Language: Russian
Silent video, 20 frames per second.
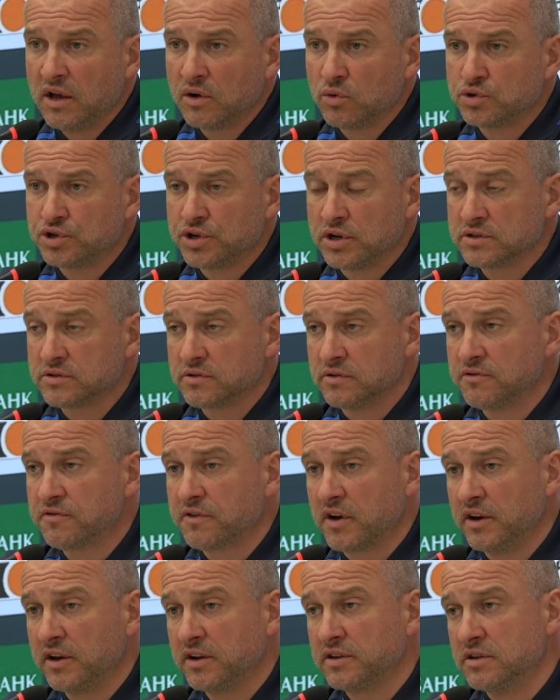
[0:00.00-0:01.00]
участвовать
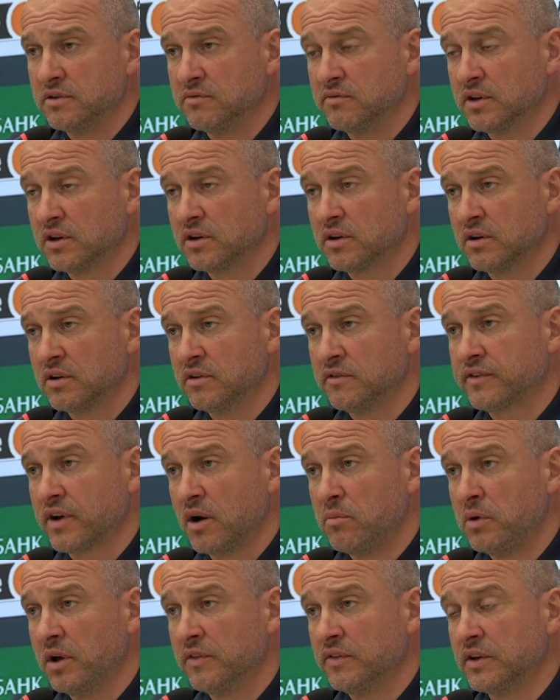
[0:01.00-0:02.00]
в коллективных, э, в
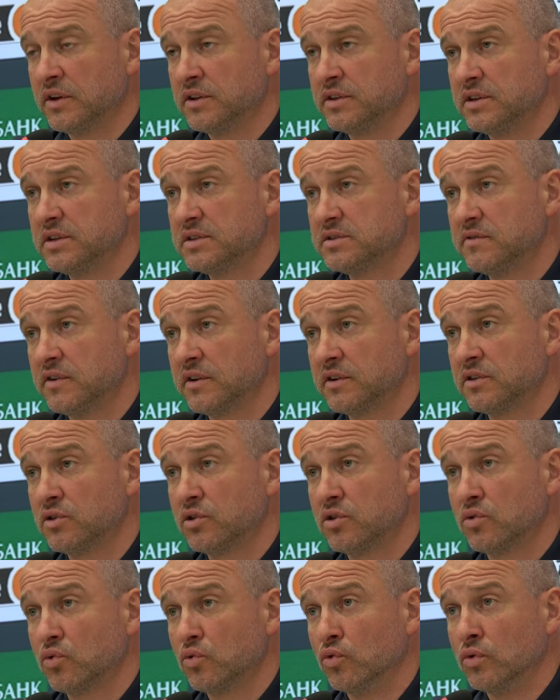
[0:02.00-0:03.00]
командных действиях,
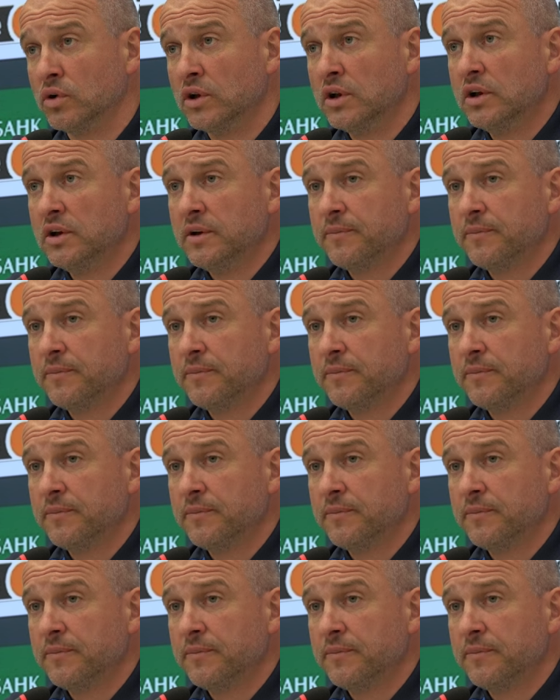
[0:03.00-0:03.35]
ту